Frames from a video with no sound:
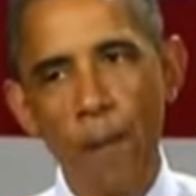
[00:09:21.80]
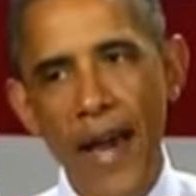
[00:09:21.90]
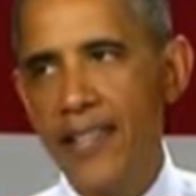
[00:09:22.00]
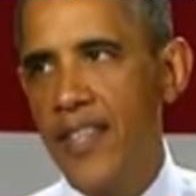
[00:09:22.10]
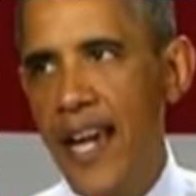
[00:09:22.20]

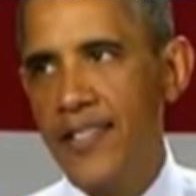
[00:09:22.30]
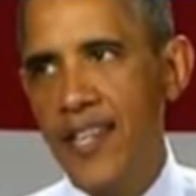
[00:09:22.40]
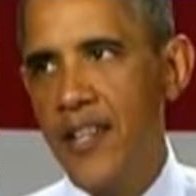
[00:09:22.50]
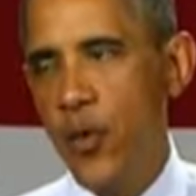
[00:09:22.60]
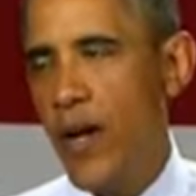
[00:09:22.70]
queste grandi
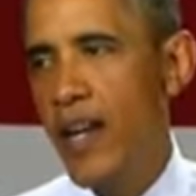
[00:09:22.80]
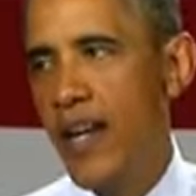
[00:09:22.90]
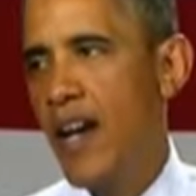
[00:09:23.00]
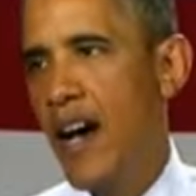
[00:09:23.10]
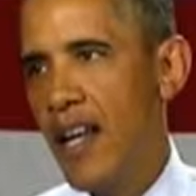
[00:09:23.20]
organizzazioni,
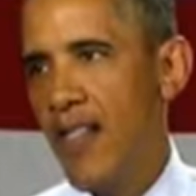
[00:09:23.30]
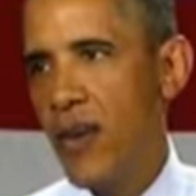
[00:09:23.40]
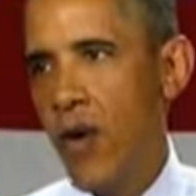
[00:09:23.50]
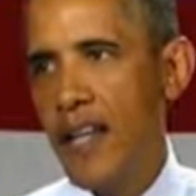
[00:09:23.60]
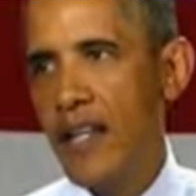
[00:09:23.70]
sia sul fronte
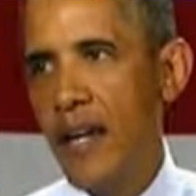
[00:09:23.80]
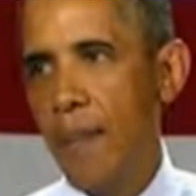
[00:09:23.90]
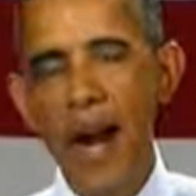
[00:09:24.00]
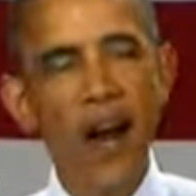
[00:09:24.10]
democratico che sul